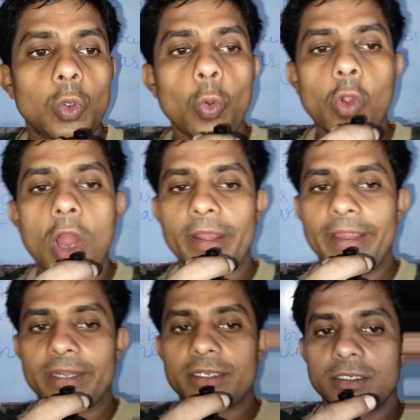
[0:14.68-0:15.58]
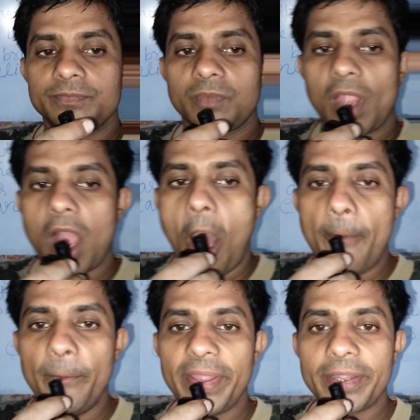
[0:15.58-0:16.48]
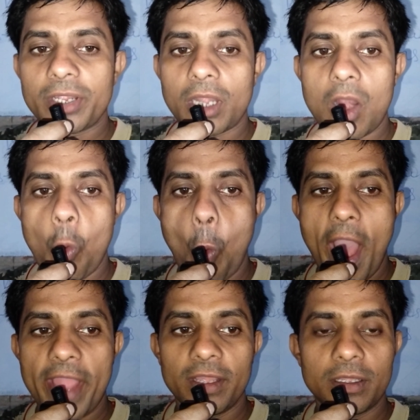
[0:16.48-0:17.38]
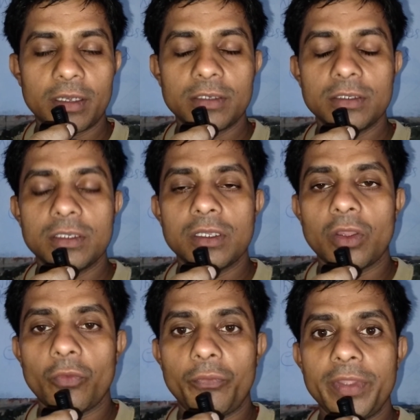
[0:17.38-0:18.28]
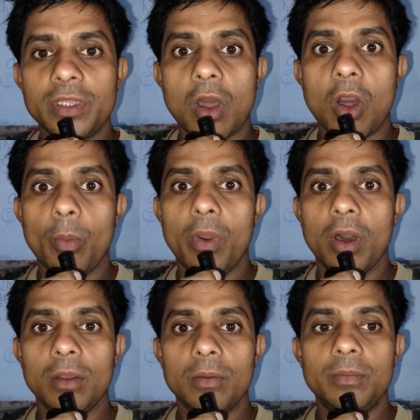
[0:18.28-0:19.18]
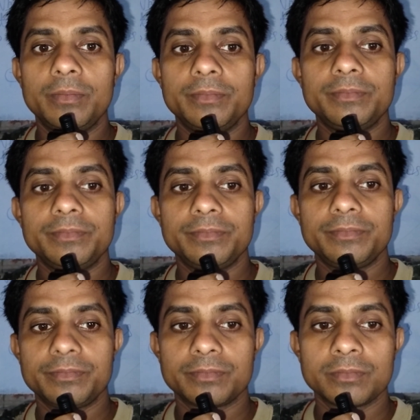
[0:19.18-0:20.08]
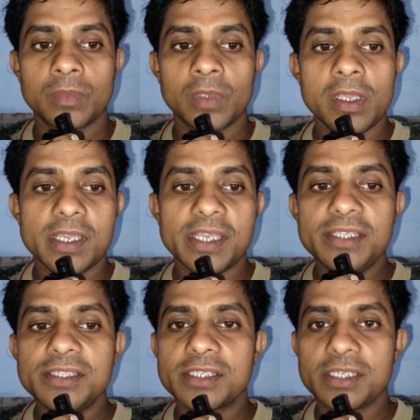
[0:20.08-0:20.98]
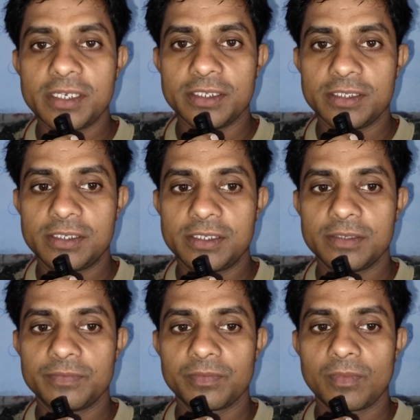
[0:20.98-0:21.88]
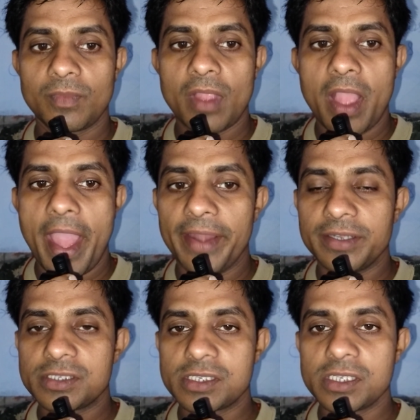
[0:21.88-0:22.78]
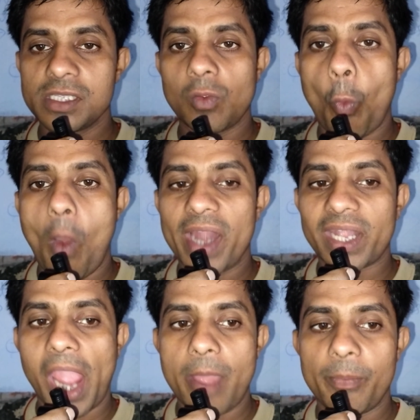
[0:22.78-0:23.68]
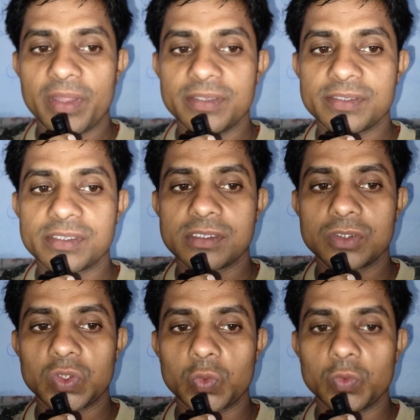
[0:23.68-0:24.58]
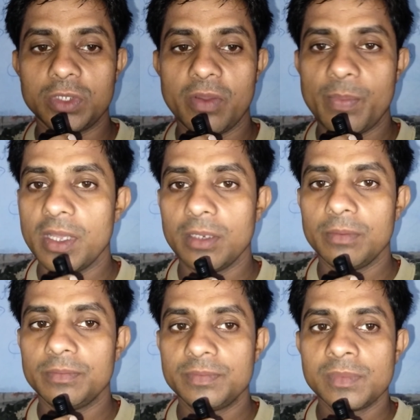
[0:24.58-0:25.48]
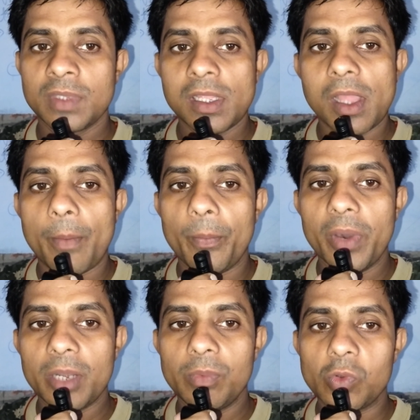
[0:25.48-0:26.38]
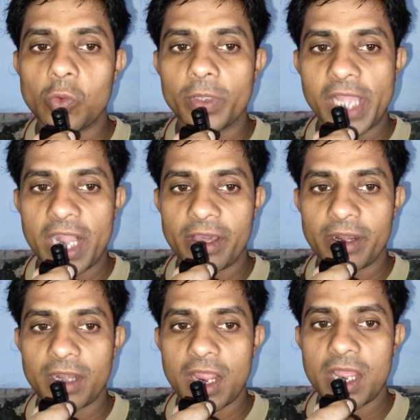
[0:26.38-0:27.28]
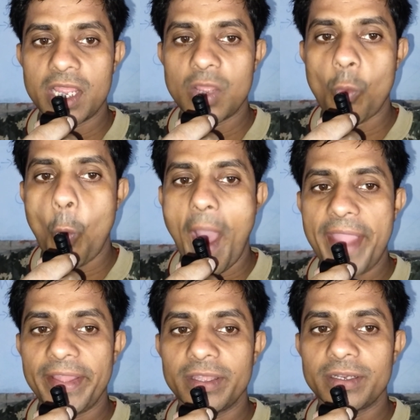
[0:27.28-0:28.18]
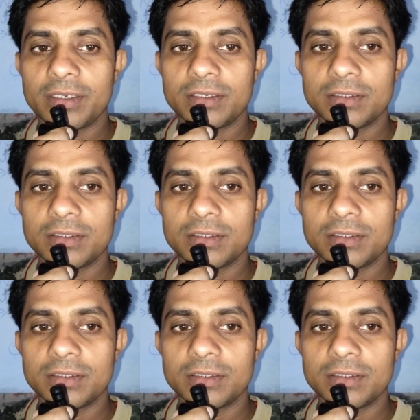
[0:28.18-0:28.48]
to connect a metal wire with a bulb in series and see what happens to the bulb बल्ब को क्या करना है वायर